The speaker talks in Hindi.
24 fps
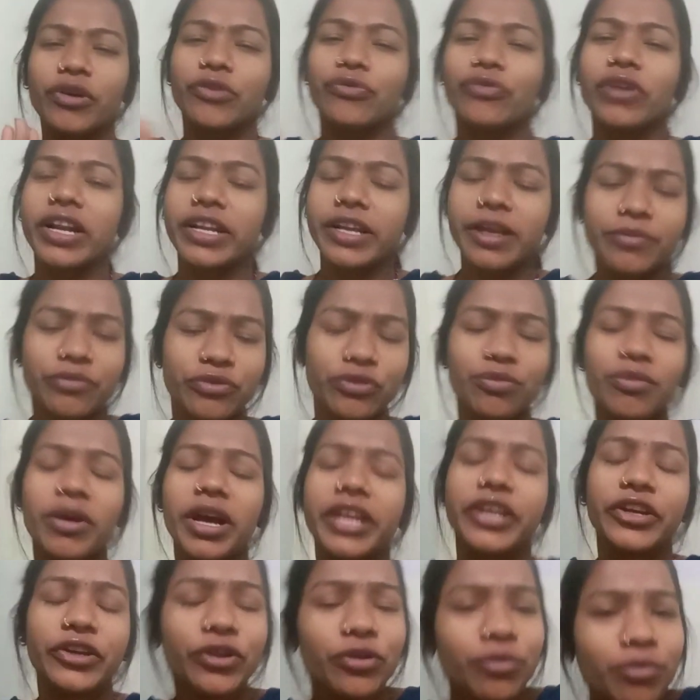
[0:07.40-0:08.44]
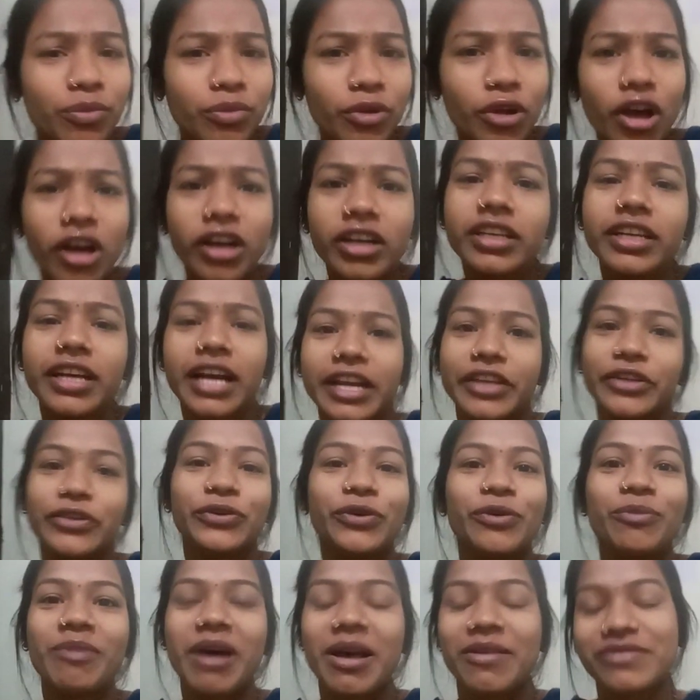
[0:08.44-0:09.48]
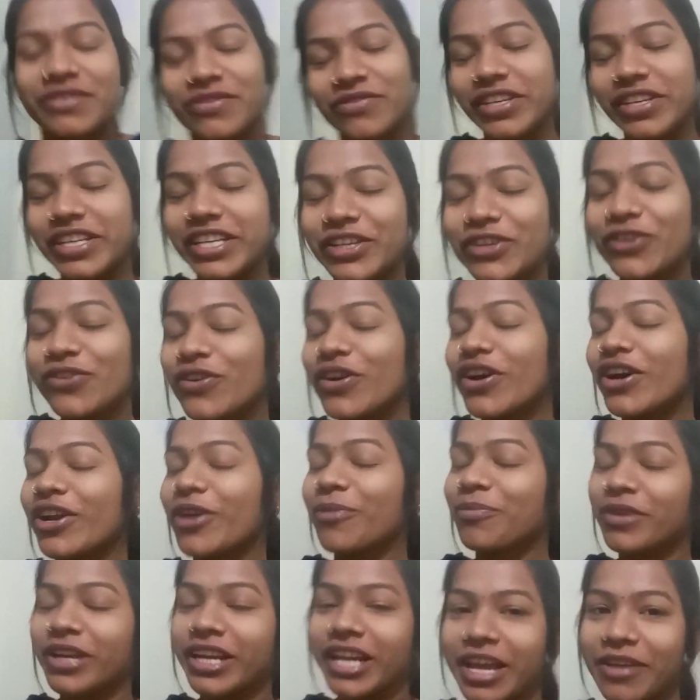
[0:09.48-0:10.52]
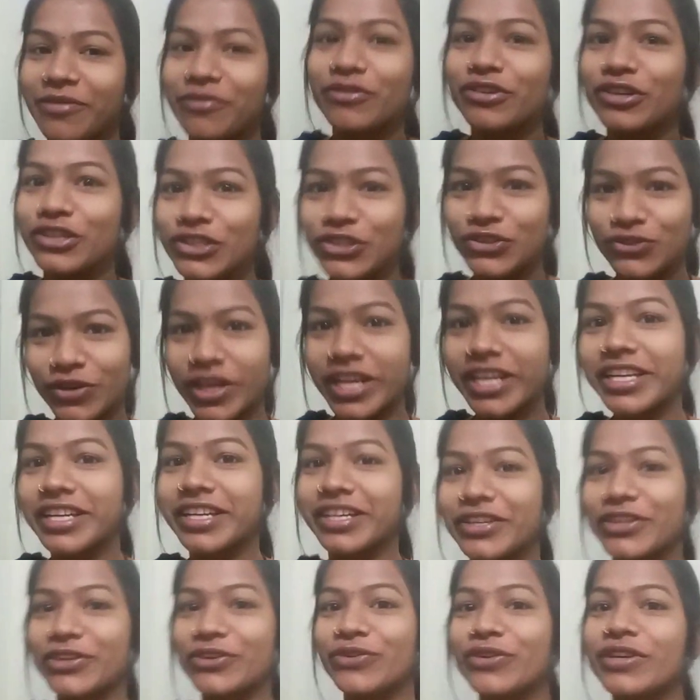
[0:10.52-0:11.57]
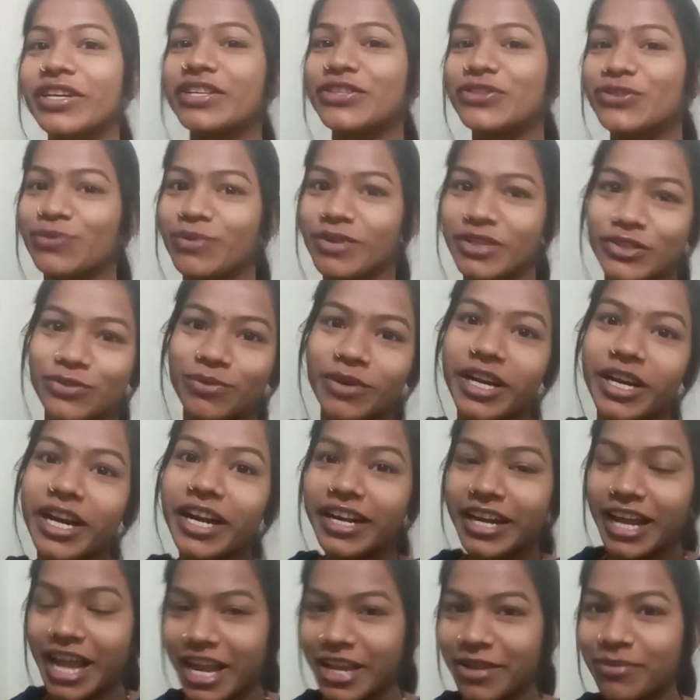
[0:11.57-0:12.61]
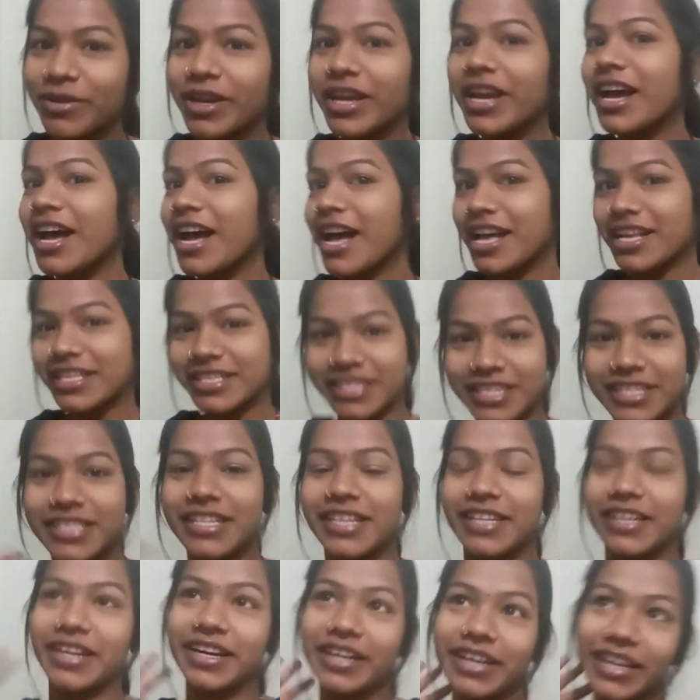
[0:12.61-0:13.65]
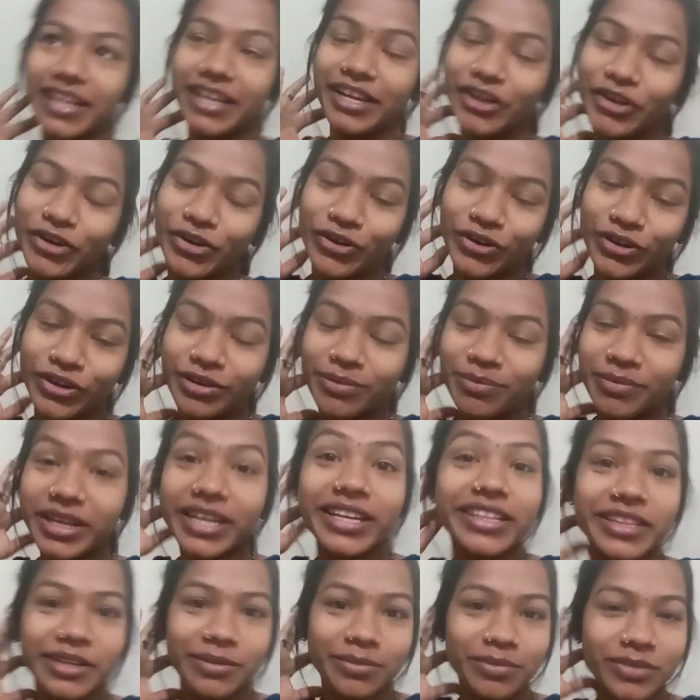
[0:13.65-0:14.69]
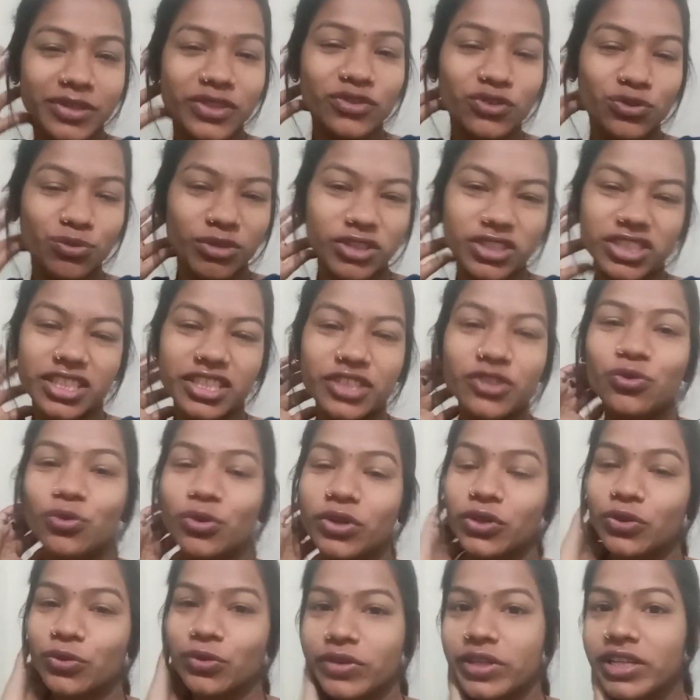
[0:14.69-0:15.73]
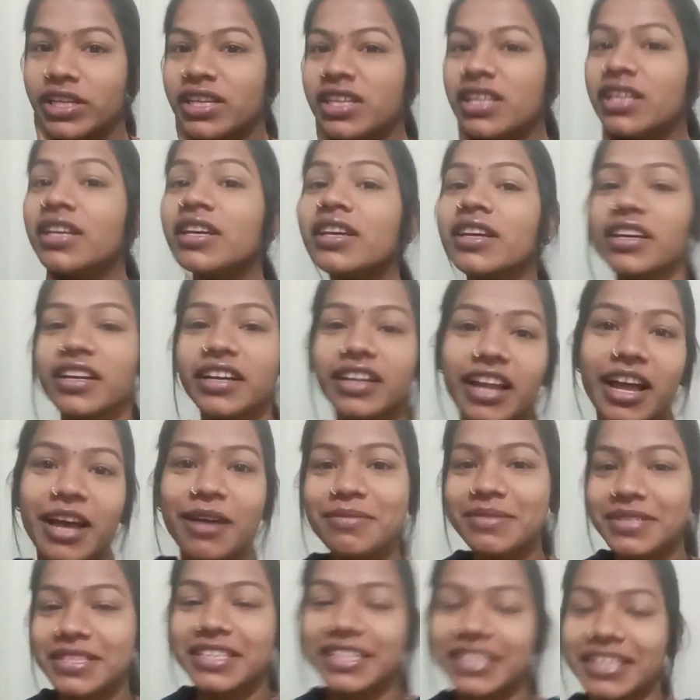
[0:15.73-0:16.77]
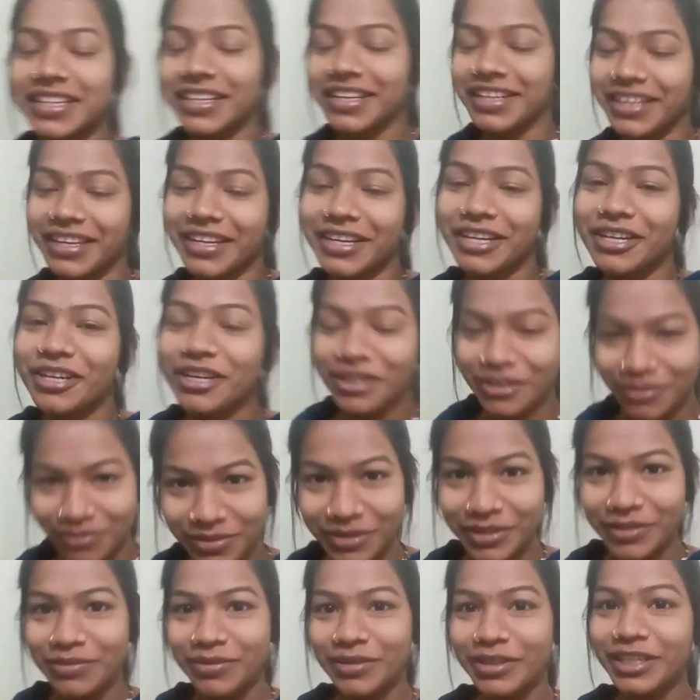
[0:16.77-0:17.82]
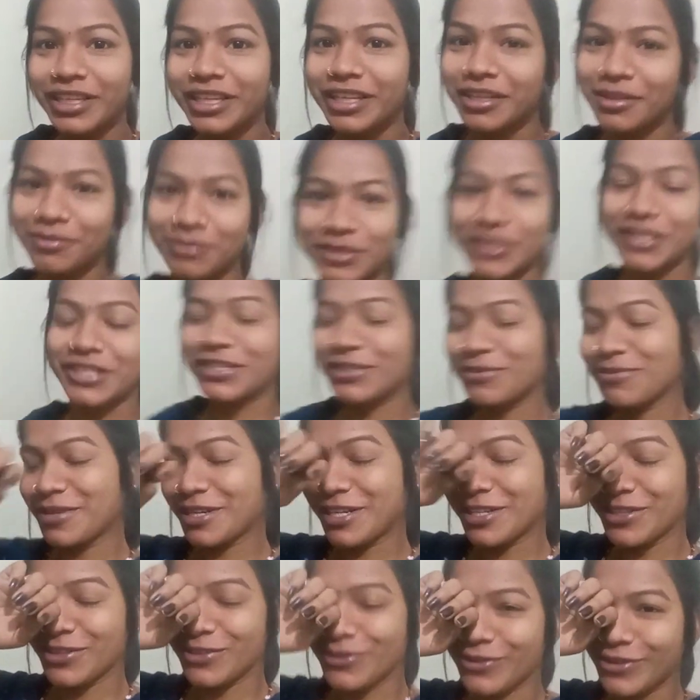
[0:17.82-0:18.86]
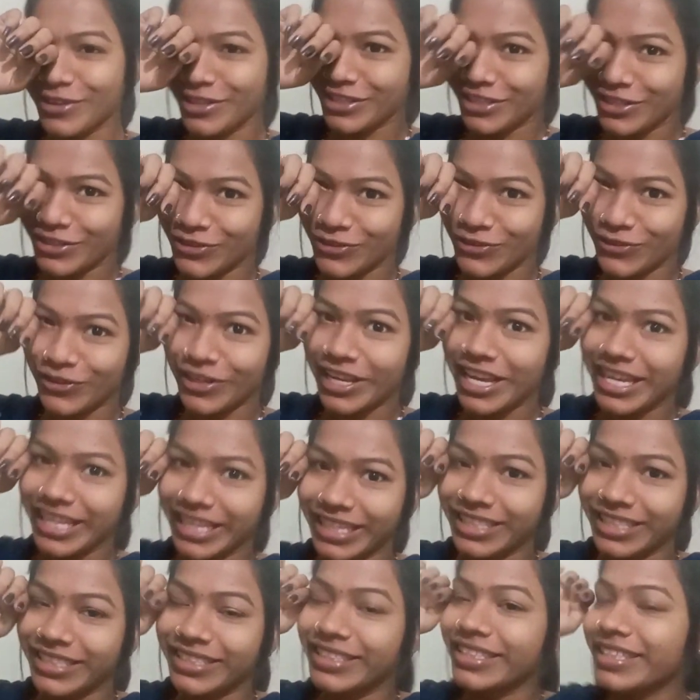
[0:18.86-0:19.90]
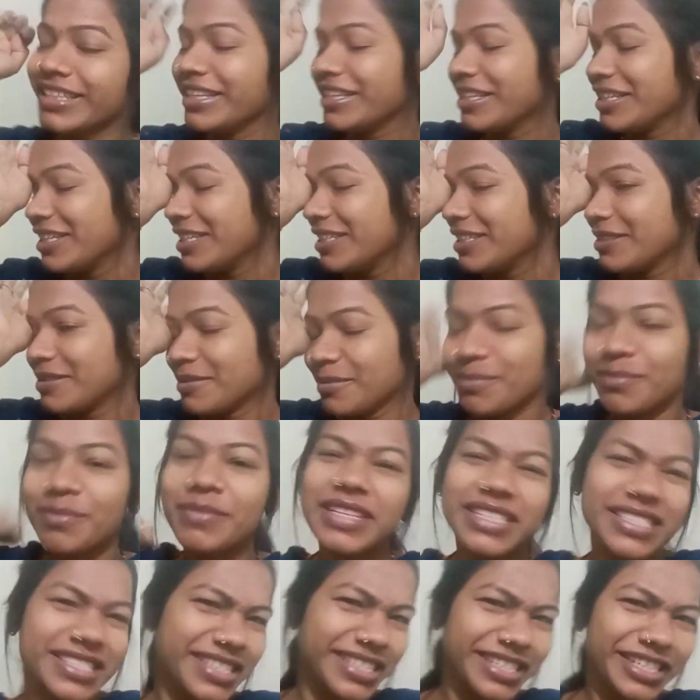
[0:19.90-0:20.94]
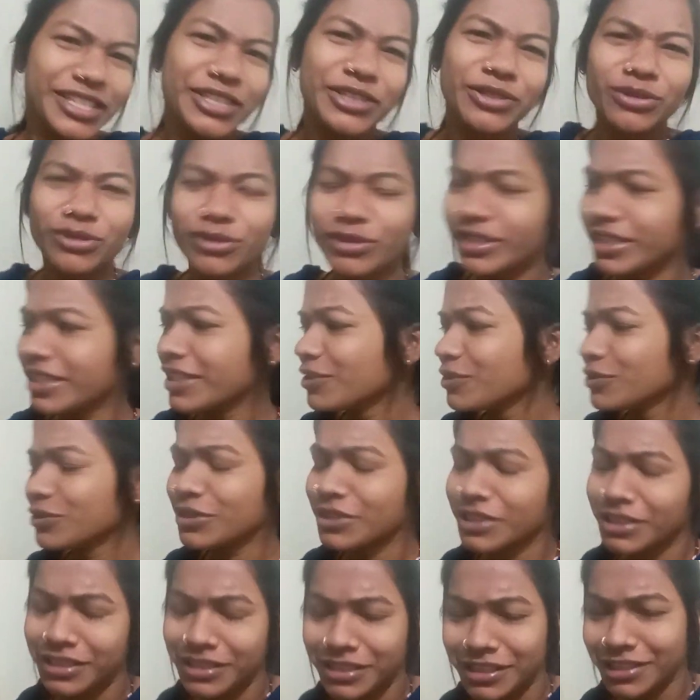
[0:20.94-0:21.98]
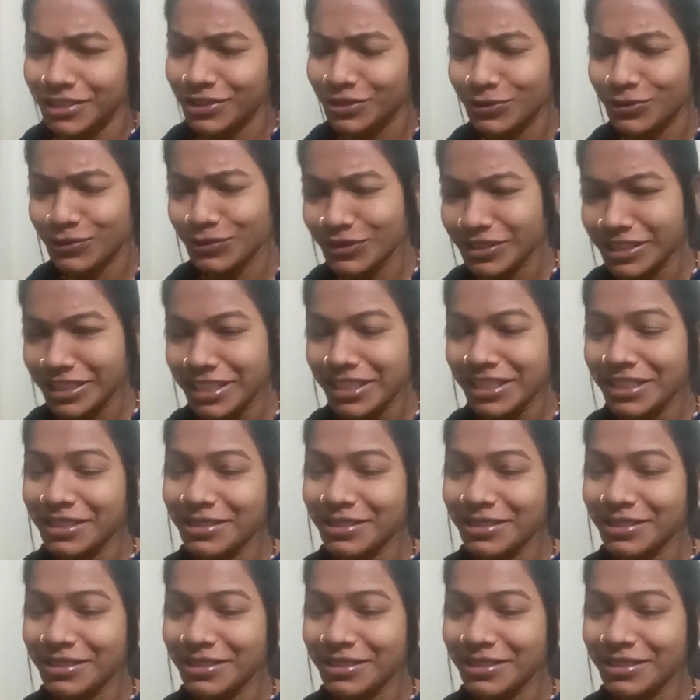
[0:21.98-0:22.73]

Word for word: एवरीवन वेलकम टू माय न्यू ब्लॉग आई होप आप सभी ठीक होंगे और अपनी लाइफ को एंजॉय कर रहे होंगे सुबह सुबह का टाइम है आज है सैटरडे और मेरी तबीयत सुबह से ही थोड़ी थोड़ी ख़राब सी लग रही है अभी भी अभी जस्ट मैंने थोड़ा सा रोया है जस्ट तो यूँ ही कुछ इशूज़ थे